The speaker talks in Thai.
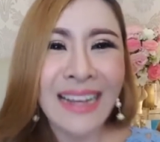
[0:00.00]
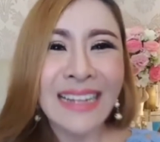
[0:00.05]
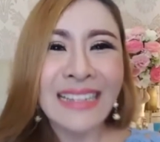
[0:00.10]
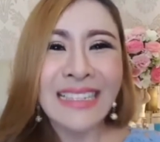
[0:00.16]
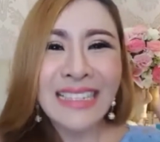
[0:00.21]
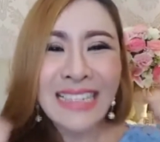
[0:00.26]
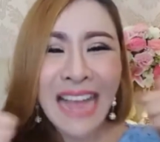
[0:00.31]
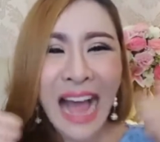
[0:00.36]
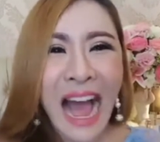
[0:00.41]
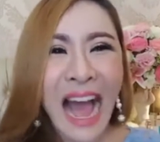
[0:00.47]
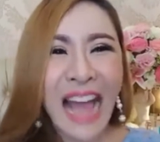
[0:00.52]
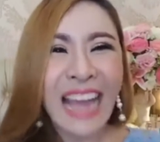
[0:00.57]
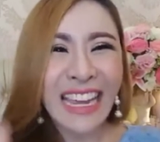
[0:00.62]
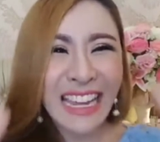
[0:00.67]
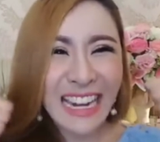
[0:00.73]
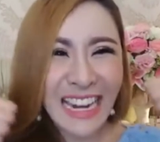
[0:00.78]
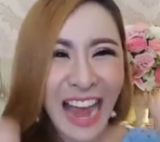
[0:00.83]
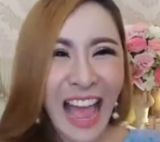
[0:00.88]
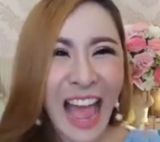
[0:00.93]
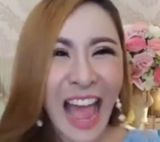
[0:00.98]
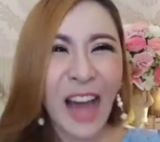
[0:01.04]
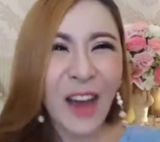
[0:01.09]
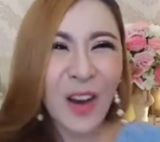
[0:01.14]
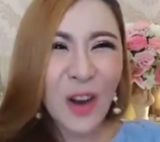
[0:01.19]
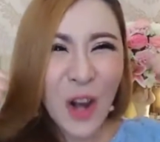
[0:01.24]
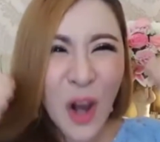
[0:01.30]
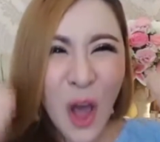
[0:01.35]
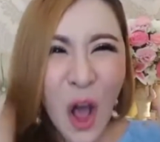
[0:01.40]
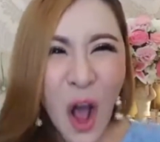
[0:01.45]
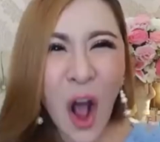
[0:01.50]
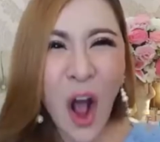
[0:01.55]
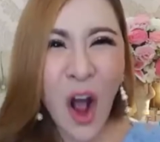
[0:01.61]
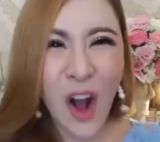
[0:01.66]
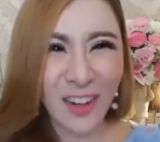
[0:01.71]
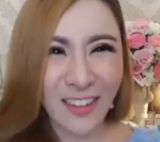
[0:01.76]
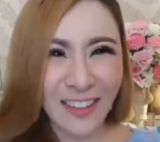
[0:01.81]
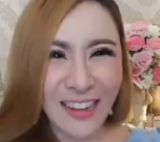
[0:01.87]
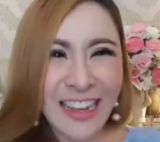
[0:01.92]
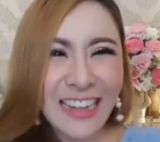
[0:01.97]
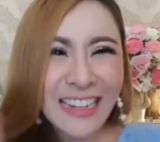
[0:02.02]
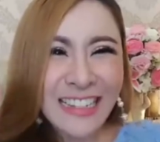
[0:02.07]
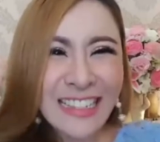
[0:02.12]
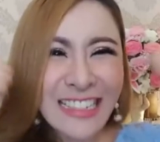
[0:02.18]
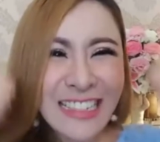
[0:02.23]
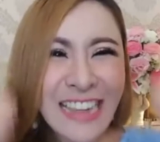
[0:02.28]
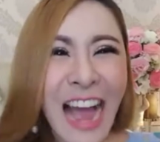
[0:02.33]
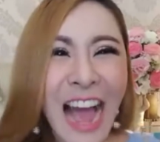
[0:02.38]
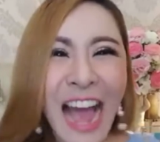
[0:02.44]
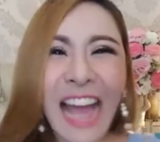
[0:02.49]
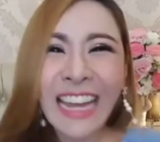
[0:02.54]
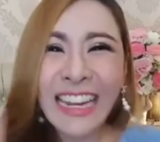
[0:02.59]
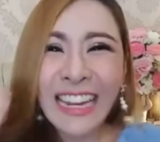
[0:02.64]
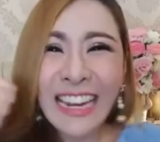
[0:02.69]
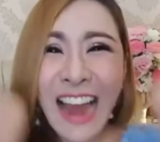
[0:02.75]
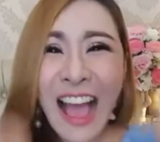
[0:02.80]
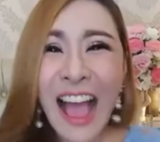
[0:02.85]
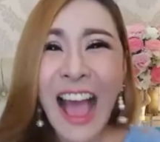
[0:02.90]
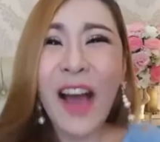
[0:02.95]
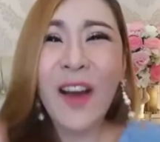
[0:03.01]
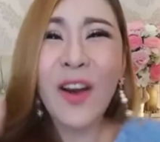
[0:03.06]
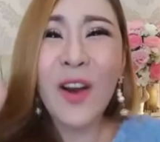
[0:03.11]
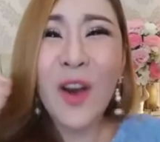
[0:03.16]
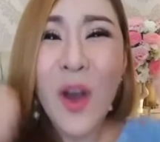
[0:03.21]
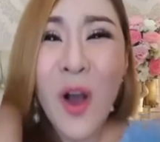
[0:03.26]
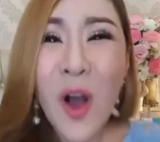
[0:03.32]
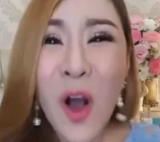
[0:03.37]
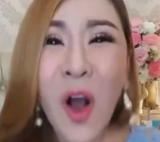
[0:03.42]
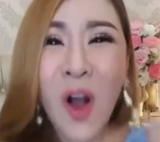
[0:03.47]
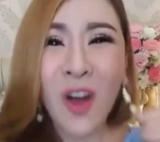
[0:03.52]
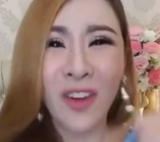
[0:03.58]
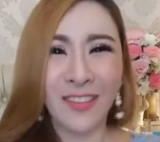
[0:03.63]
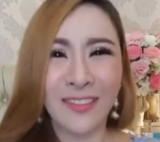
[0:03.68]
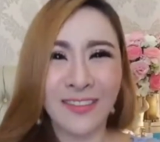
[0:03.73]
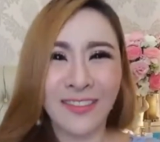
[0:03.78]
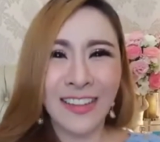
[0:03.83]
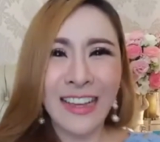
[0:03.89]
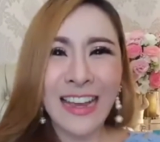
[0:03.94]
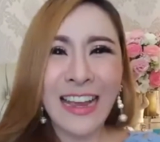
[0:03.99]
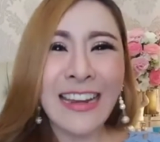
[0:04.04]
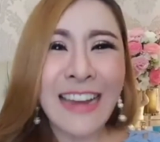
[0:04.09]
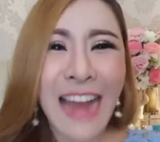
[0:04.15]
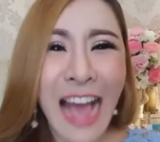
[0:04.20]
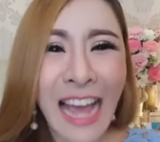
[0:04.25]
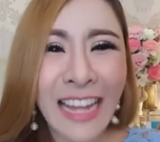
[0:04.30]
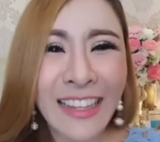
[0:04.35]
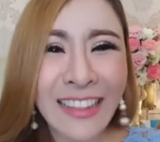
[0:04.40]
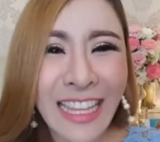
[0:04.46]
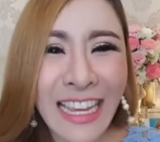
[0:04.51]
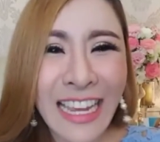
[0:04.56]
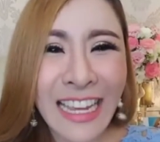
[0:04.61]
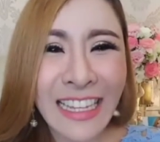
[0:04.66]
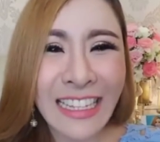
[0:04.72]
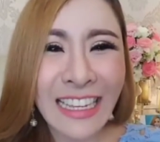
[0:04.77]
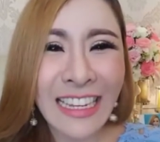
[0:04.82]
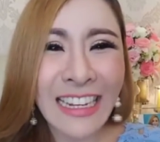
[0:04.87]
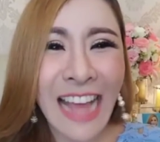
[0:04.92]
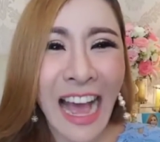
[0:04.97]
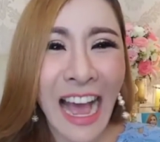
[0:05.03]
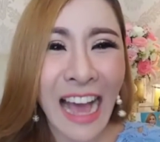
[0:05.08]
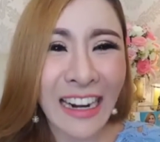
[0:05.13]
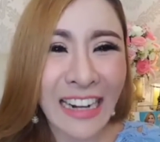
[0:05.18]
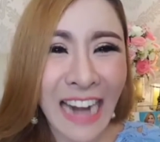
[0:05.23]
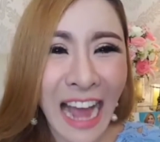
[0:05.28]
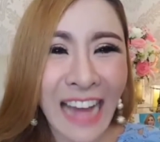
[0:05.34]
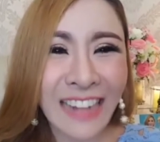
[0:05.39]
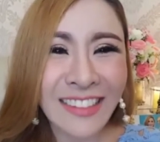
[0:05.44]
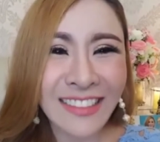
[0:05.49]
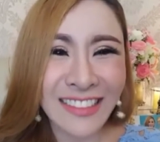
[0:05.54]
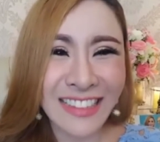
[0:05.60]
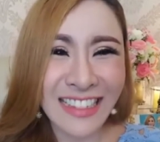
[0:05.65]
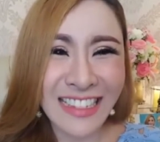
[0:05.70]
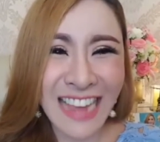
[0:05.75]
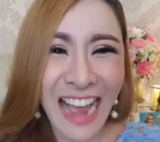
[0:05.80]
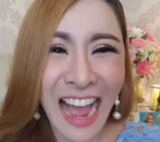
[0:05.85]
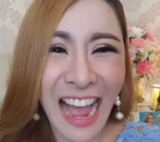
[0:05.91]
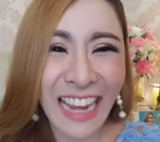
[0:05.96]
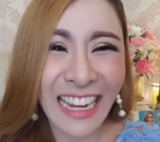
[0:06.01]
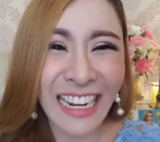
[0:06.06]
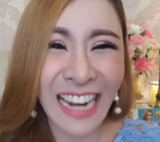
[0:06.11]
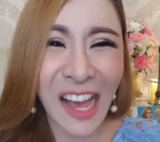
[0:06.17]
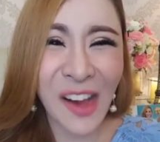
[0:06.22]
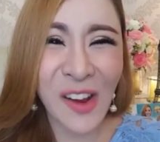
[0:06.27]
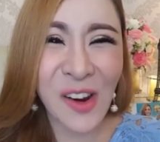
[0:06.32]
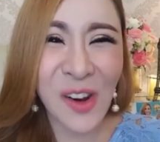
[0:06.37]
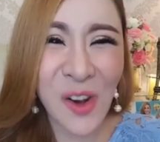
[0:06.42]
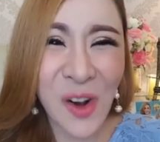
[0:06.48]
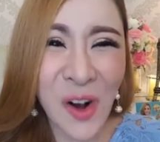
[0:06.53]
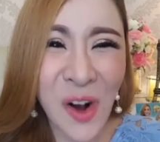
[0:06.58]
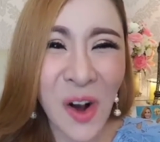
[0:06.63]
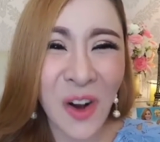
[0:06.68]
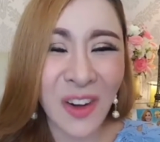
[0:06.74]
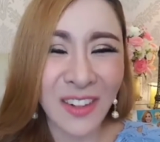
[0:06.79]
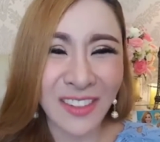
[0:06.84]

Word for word: ใช่แล้วลูกใช่แล้วลูกนายตี้ธิดารัตน์ใช่แล้วลูก